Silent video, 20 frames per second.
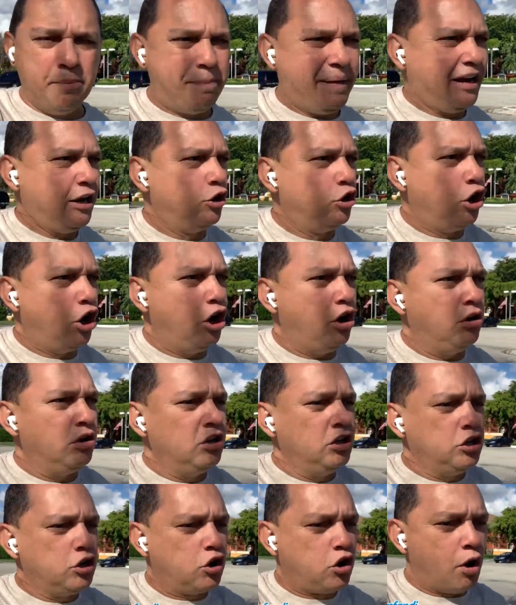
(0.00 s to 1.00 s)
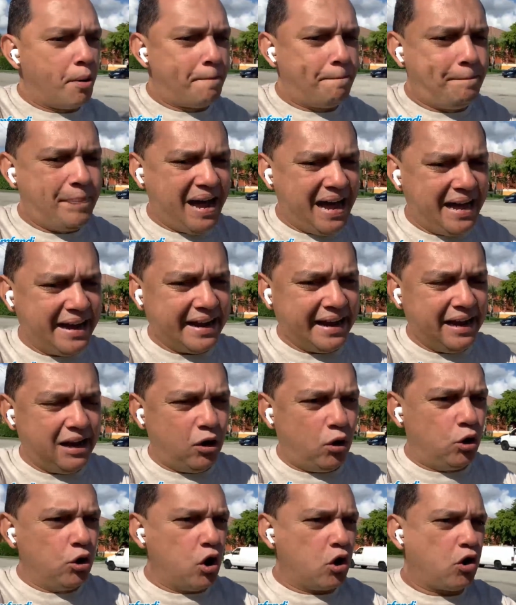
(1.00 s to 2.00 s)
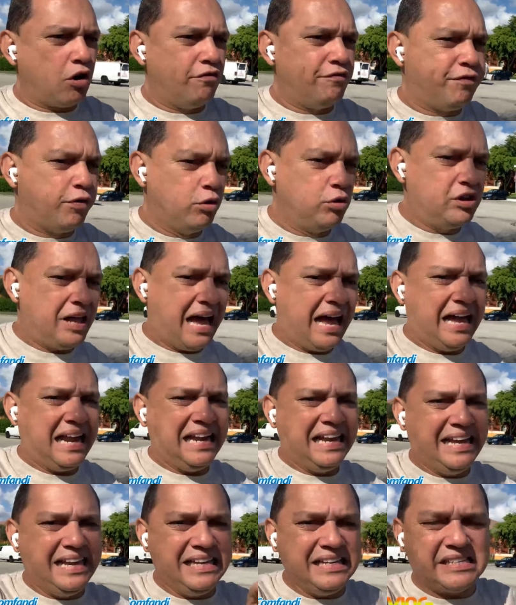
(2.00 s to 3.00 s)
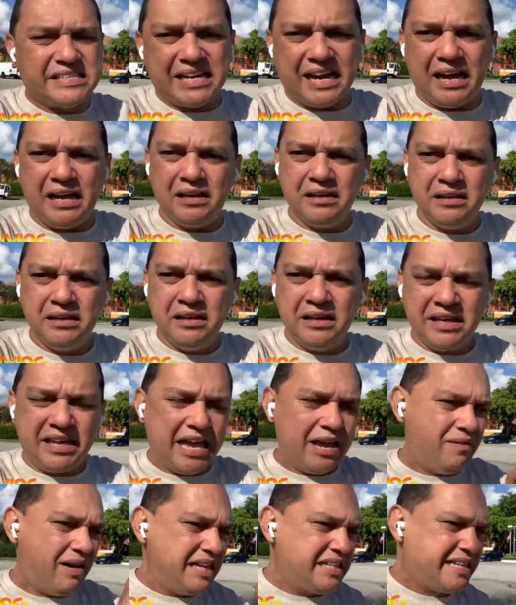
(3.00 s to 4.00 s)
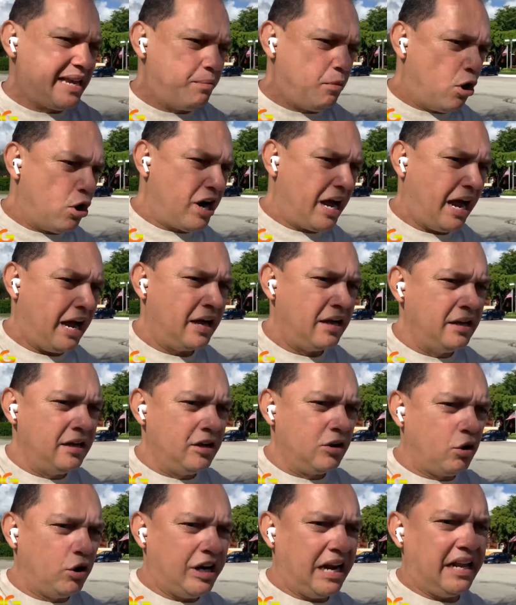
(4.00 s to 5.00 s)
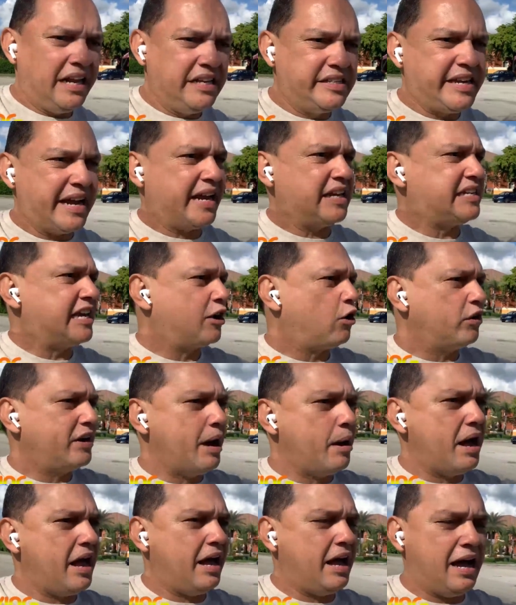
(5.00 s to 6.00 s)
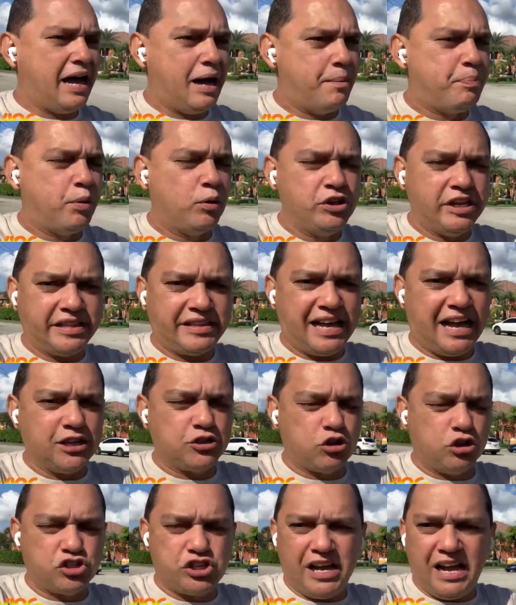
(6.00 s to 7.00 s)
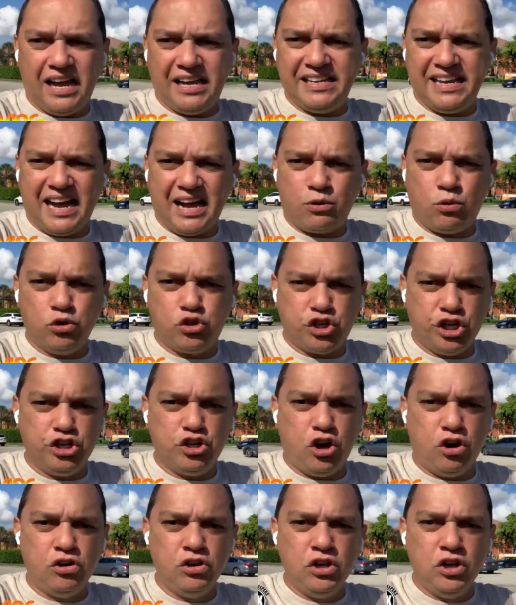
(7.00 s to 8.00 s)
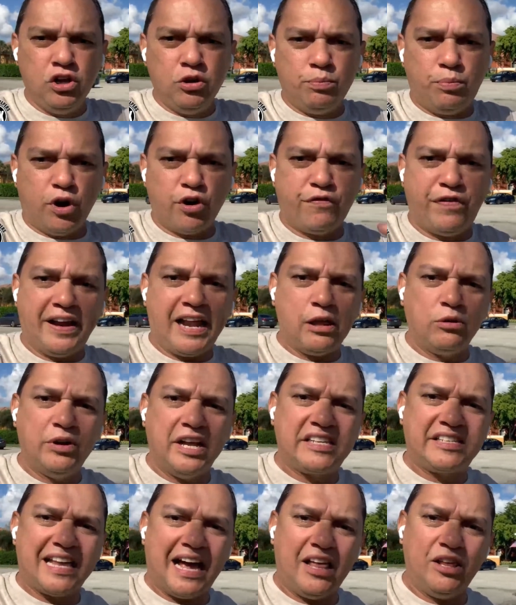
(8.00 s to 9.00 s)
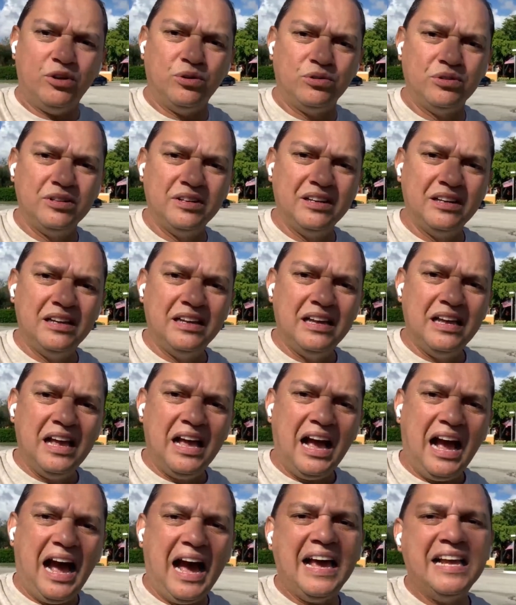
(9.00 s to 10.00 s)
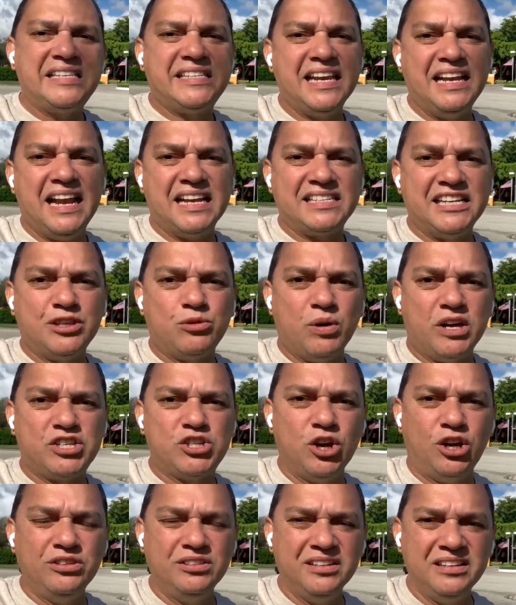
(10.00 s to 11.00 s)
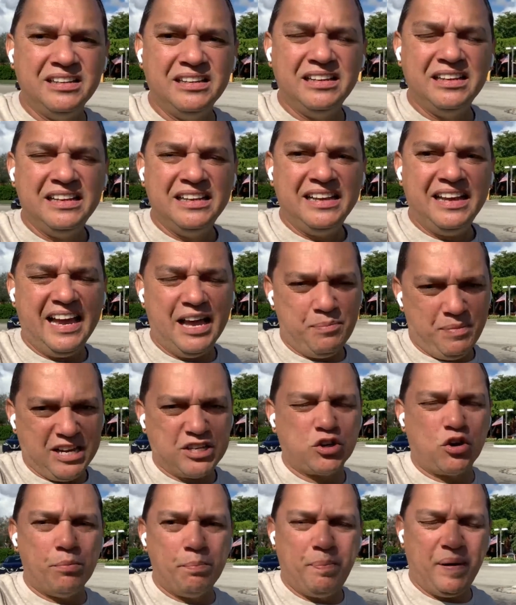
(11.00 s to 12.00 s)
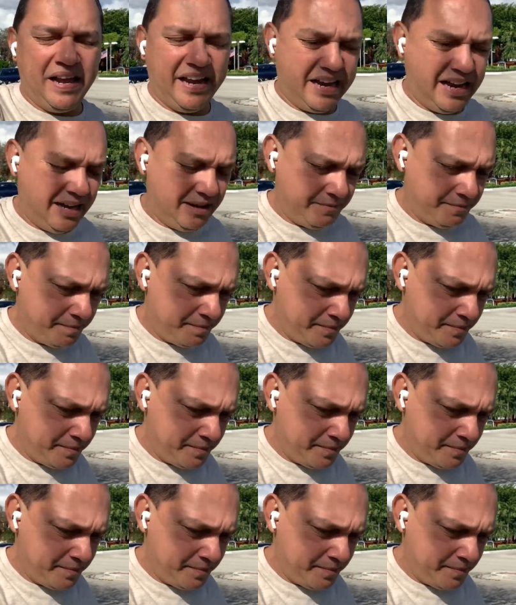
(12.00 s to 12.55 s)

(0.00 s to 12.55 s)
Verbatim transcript: Pero no compare o no confunda el hincha que va y se moja con el hincha que se coge a, puñetazos y a, cuchillo por fuera de un estadio. Ahí sí la situación es más compleja.